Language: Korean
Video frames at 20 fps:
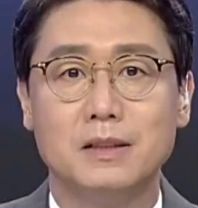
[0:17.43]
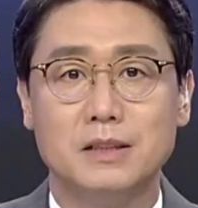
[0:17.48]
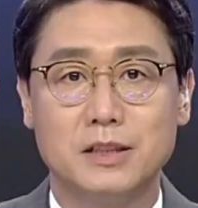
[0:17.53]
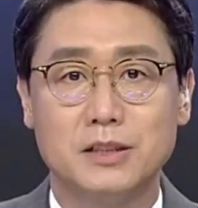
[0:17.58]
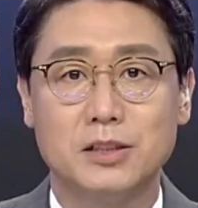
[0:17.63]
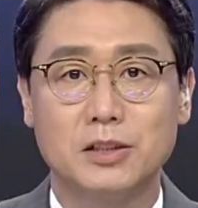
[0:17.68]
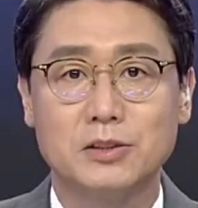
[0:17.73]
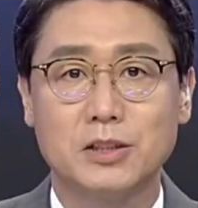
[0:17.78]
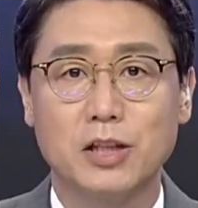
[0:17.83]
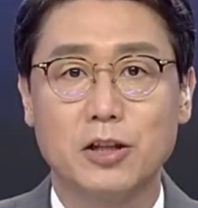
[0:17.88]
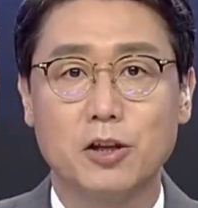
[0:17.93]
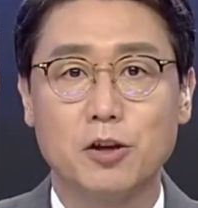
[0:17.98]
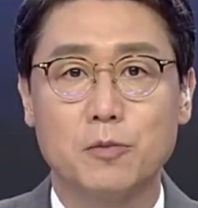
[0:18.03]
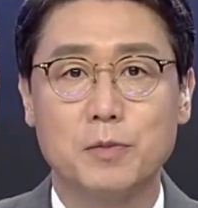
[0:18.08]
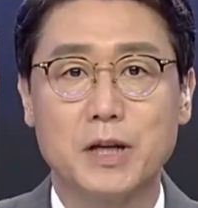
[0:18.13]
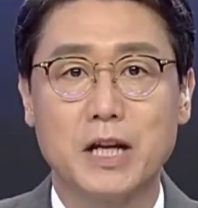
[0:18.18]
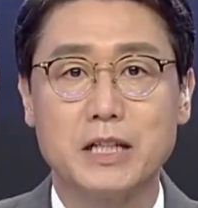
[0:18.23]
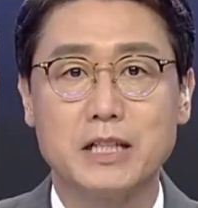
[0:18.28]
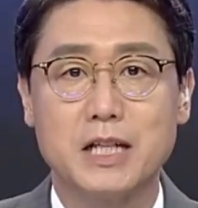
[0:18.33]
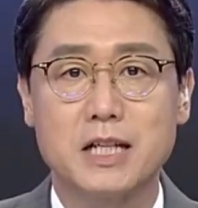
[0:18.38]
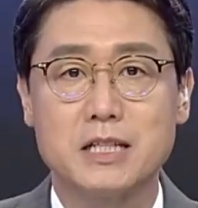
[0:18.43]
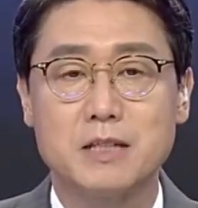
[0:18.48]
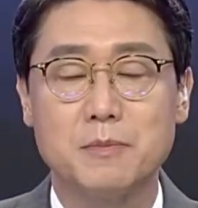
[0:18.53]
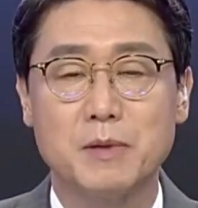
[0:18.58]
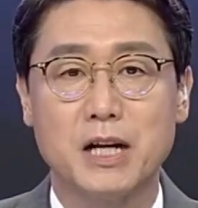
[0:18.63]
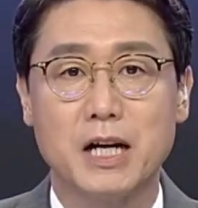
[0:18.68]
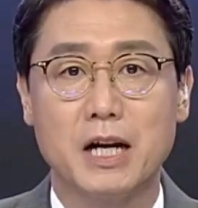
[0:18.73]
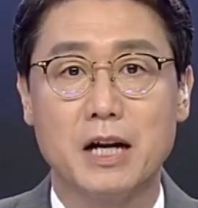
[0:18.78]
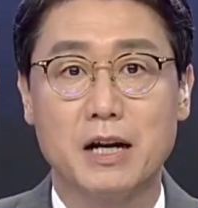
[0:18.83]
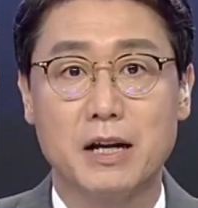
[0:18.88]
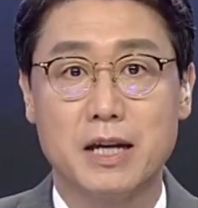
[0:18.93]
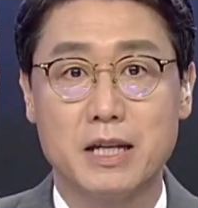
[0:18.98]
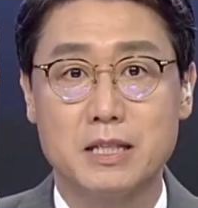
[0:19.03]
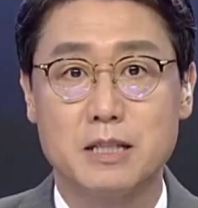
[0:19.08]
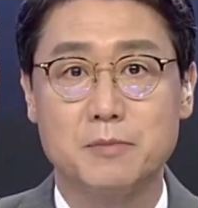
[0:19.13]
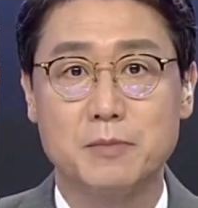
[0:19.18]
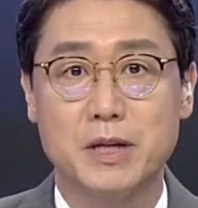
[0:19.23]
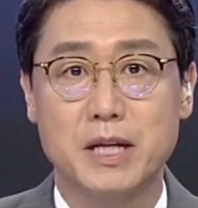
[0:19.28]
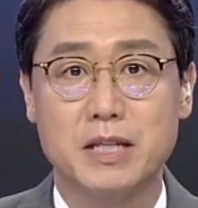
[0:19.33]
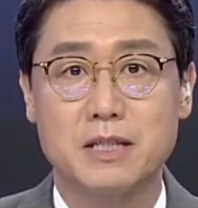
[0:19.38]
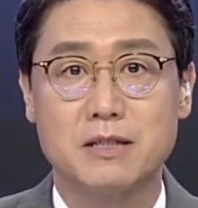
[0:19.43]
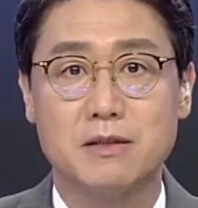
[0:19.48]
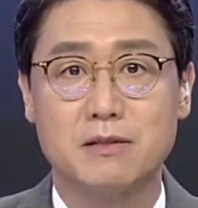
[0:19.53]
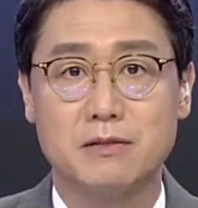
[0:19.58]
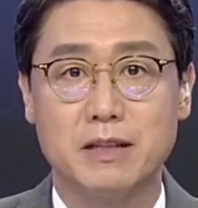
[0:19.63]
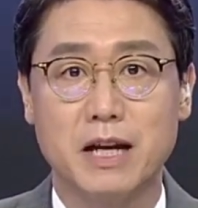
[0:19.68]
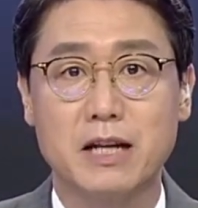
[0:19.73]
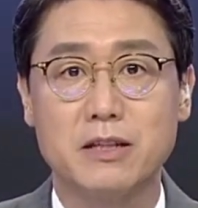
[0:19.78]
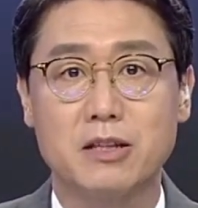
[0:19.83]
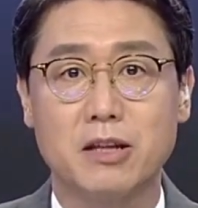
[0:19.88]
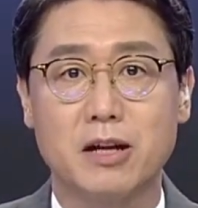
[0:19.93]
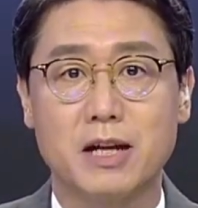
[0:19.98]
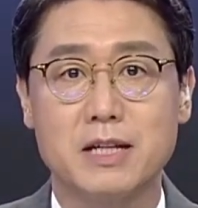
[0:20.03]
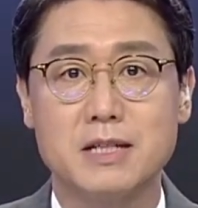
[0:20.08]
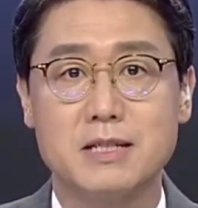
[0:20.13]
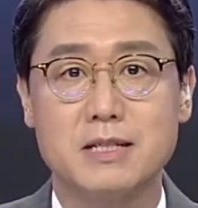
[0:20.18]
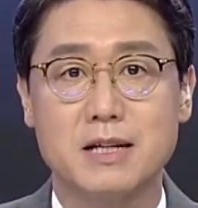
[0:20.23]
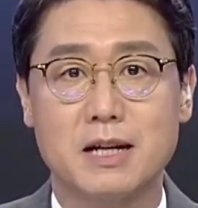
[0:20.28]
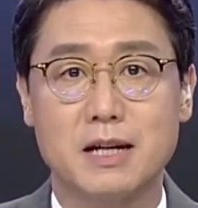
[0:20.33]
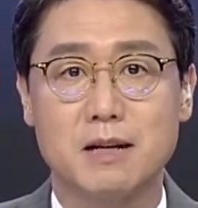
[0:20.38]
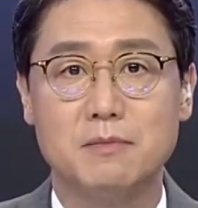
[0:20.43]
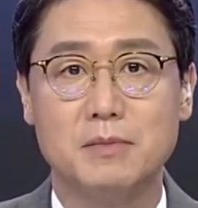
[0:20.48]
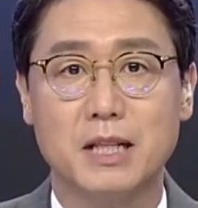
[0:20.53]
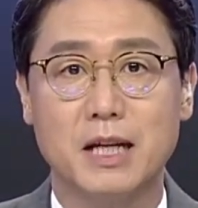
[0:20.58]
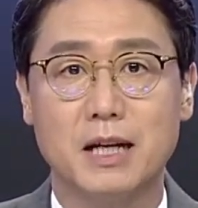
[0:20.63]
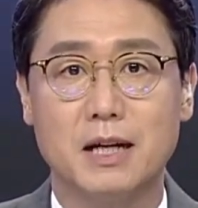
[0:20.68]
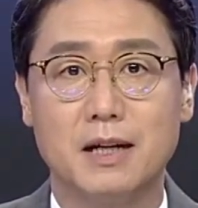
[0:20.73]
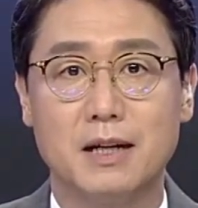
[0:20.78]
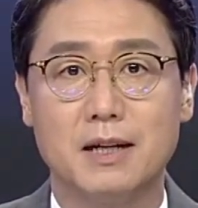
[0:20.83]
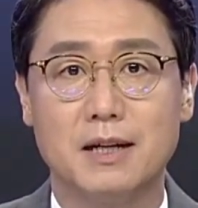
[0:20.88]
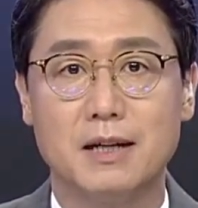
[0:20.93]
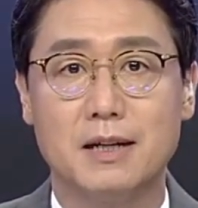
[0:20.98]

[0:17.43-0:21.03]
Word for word: 시청자 여러분 안녕하십니까? SBS 나이트라인 시작합니다.